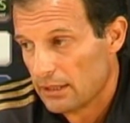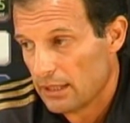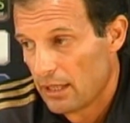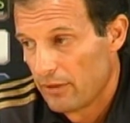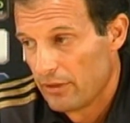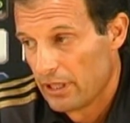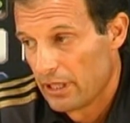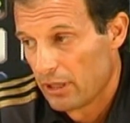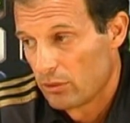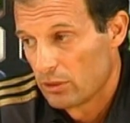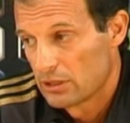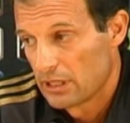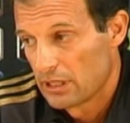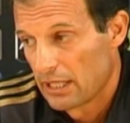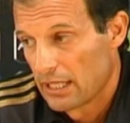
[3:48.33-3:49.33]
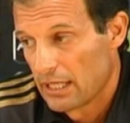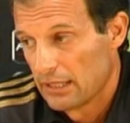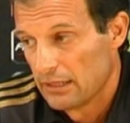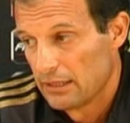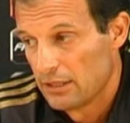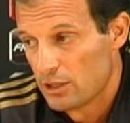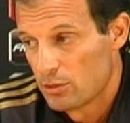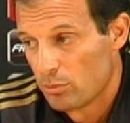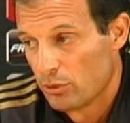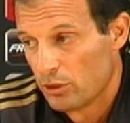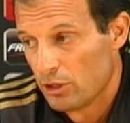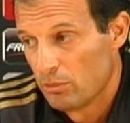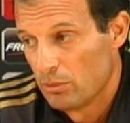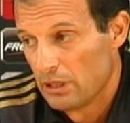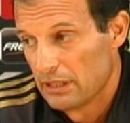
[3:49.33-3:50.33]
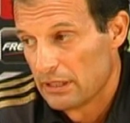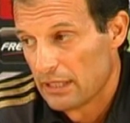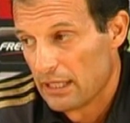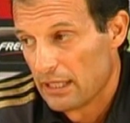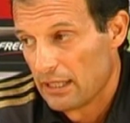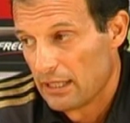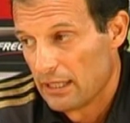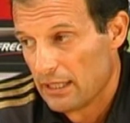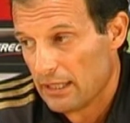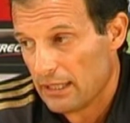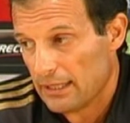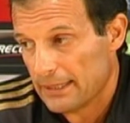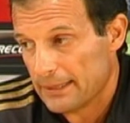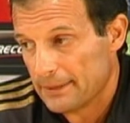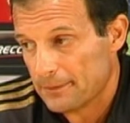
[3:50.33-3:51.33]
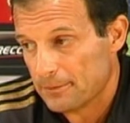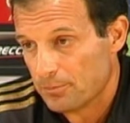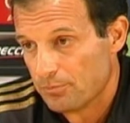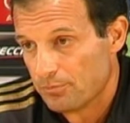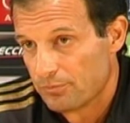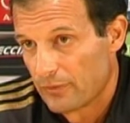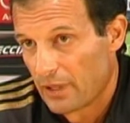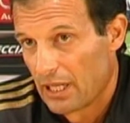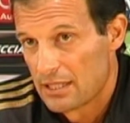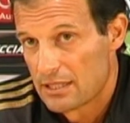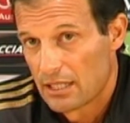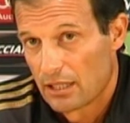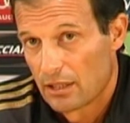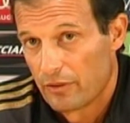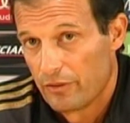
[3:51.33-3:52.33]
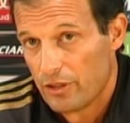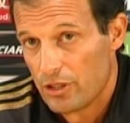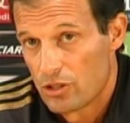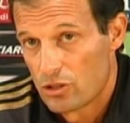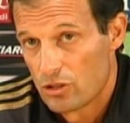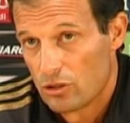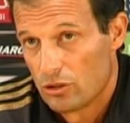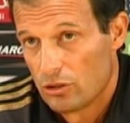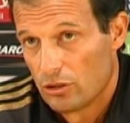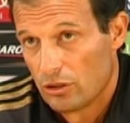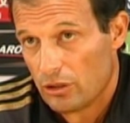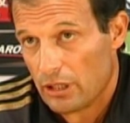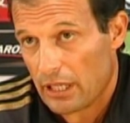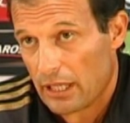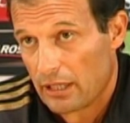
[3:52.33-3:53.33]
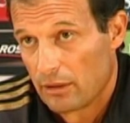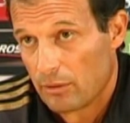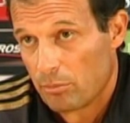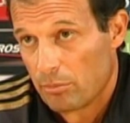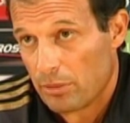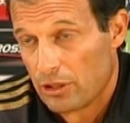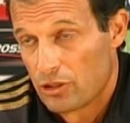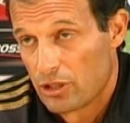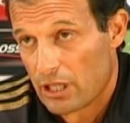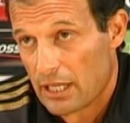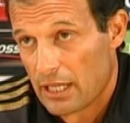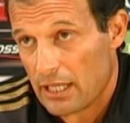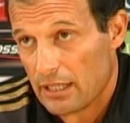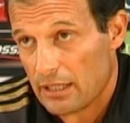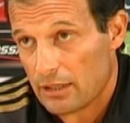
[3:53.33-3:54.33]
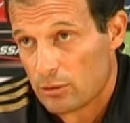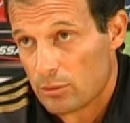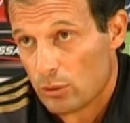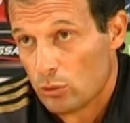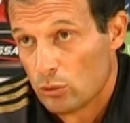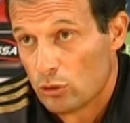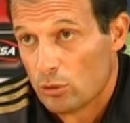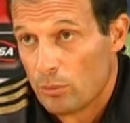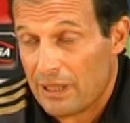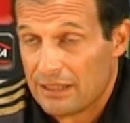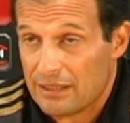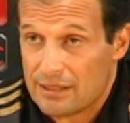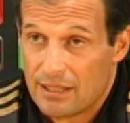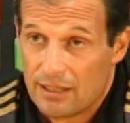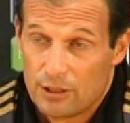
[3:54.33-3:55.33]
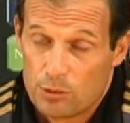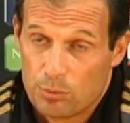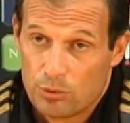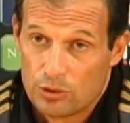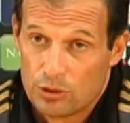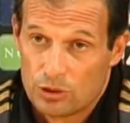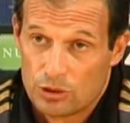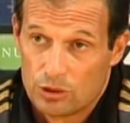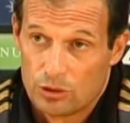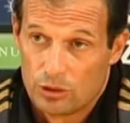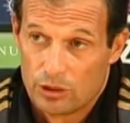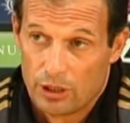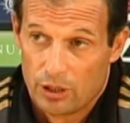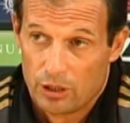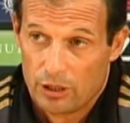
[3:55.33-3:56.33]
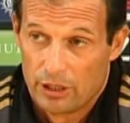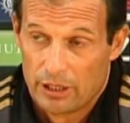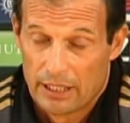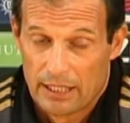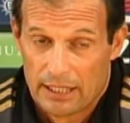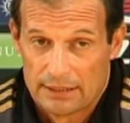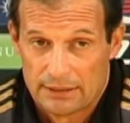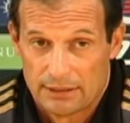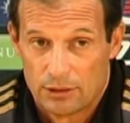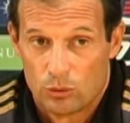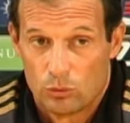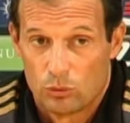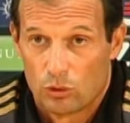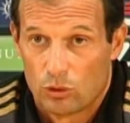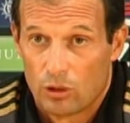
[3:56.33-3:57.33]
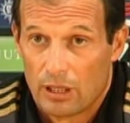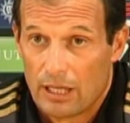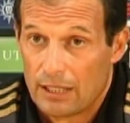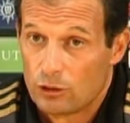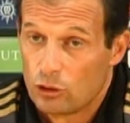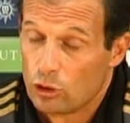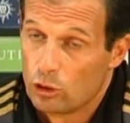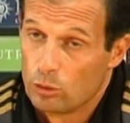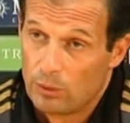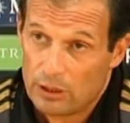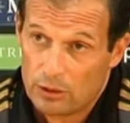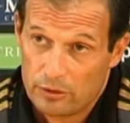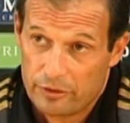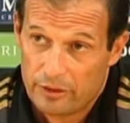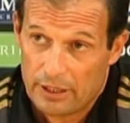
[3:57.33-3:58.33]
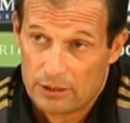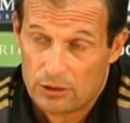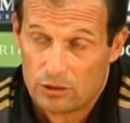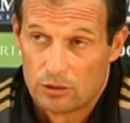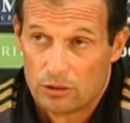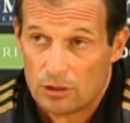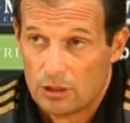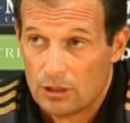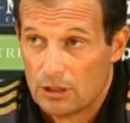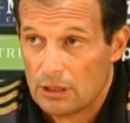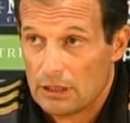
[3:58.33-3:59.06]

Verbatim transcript: eh, avere questa grande disponibilità al, al sacrificio e a, per cercare soprattutto di mettersi a disposizione i ragazzi l'uno con l'altro come hanno fatto